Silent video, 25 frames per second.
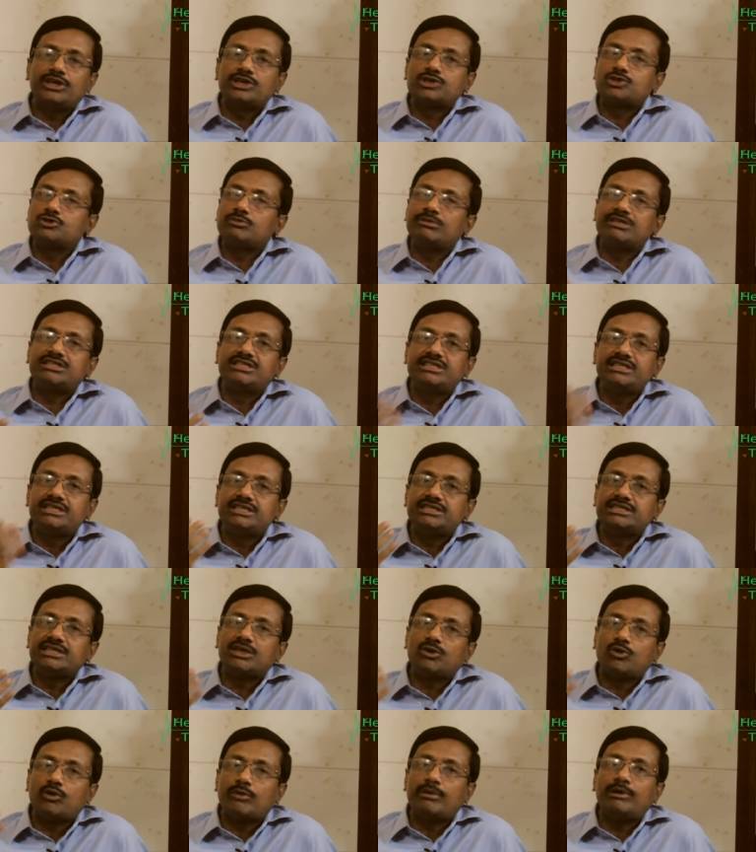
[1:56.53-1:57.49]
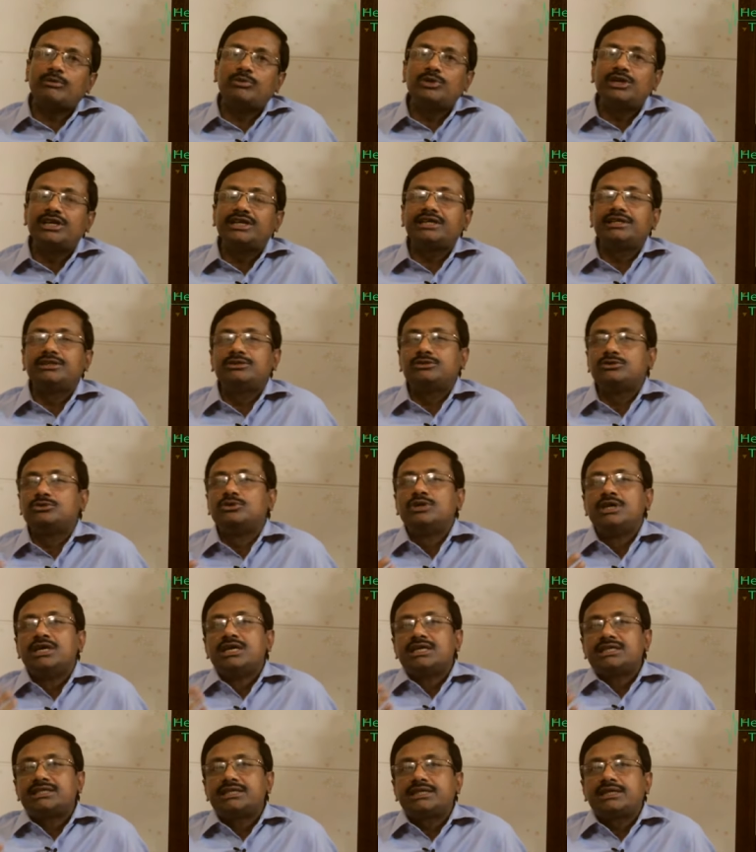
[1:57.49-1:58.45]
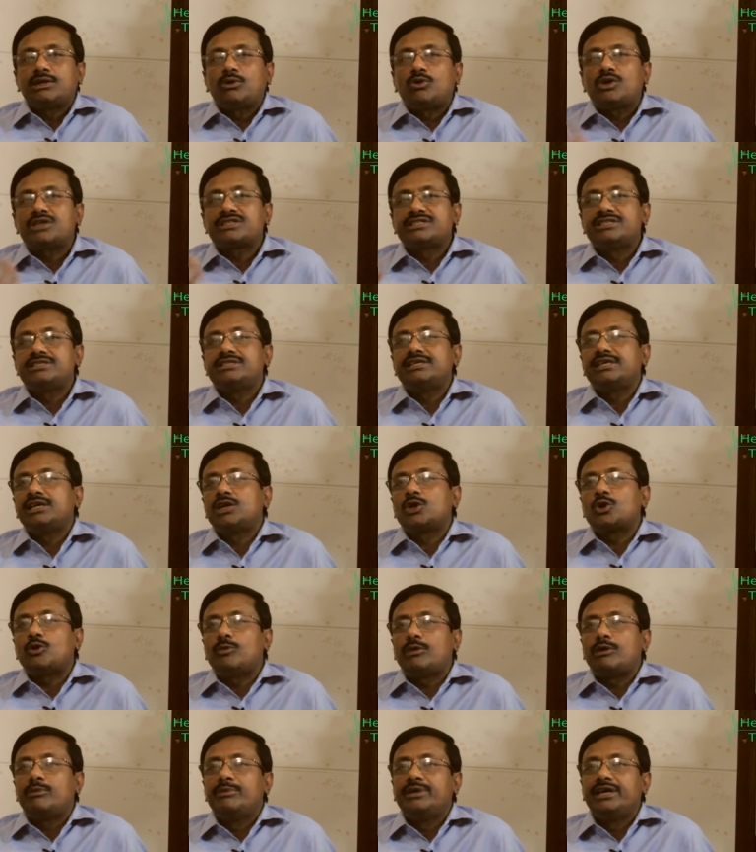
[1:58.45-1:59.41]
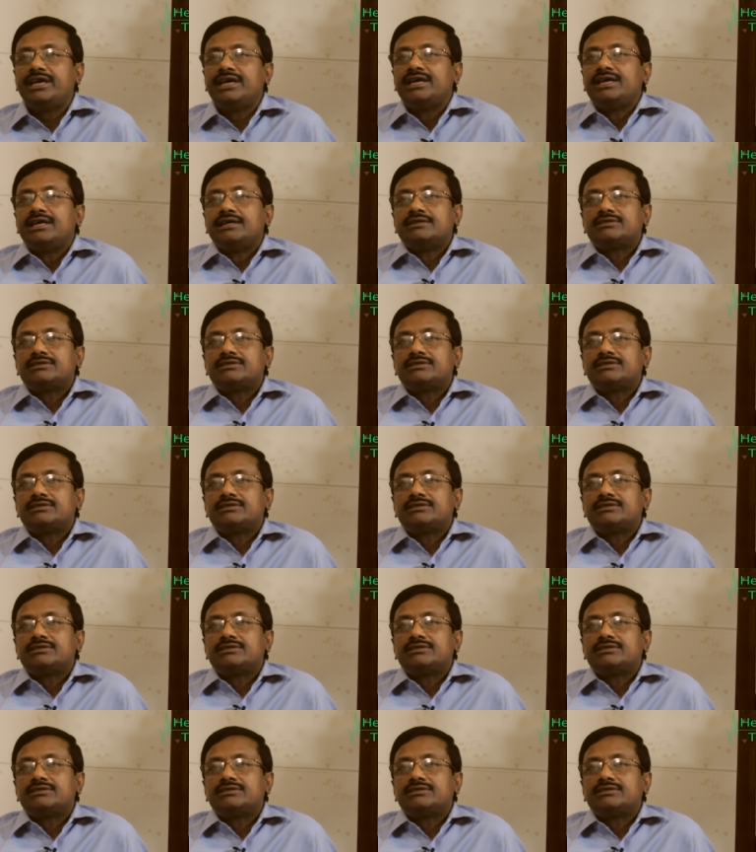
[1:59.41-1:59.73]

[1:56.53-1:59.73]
অনেক সময় চিকিৎসার অভাব হলে কিন্তু সেটা অক্সিজেনের অভাবে